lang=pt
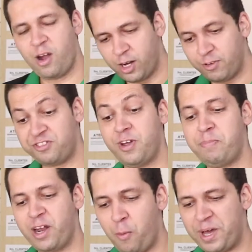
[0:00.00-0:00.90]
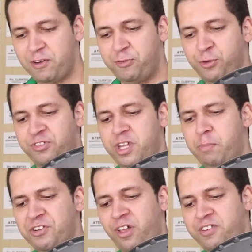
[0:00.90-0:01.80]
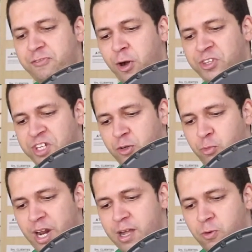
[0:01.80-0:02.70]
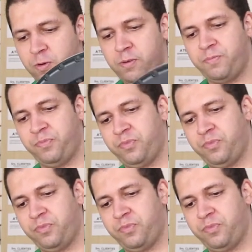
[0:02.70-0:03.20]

Agora você vai pegar o parafuso e botar de volta aqui no buraco